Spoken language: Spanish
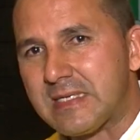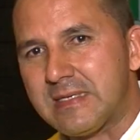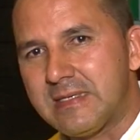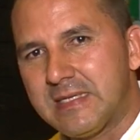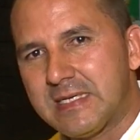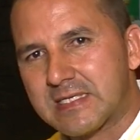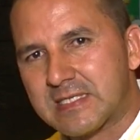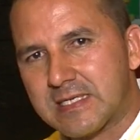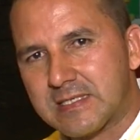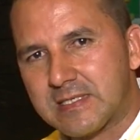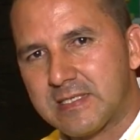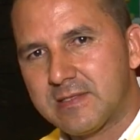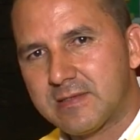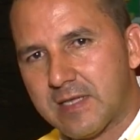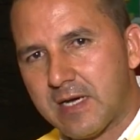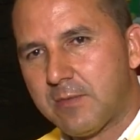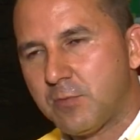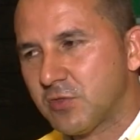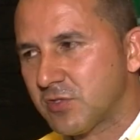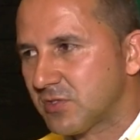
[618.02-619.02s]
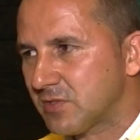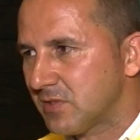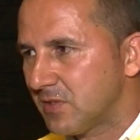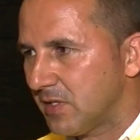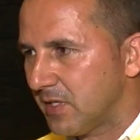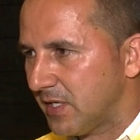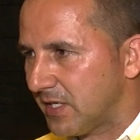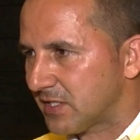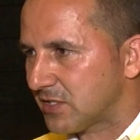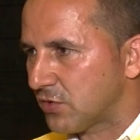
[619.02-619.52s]
necesitamos
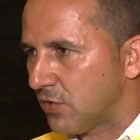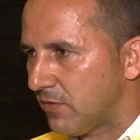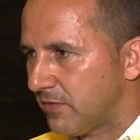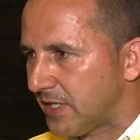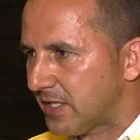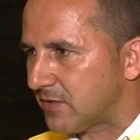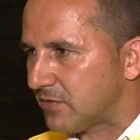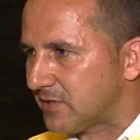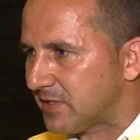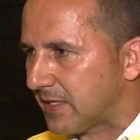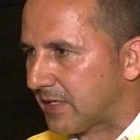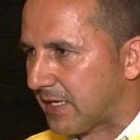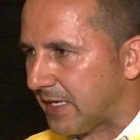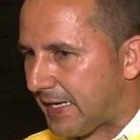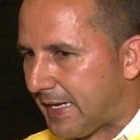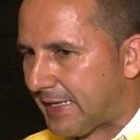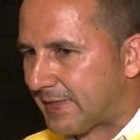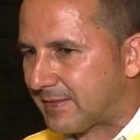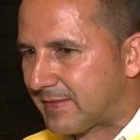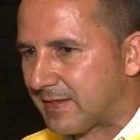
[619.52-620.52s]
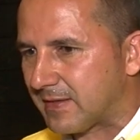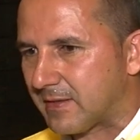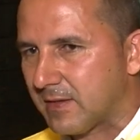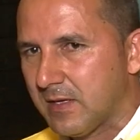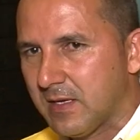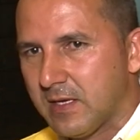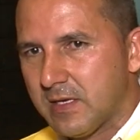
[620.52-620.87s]
es gobiernos de carácter,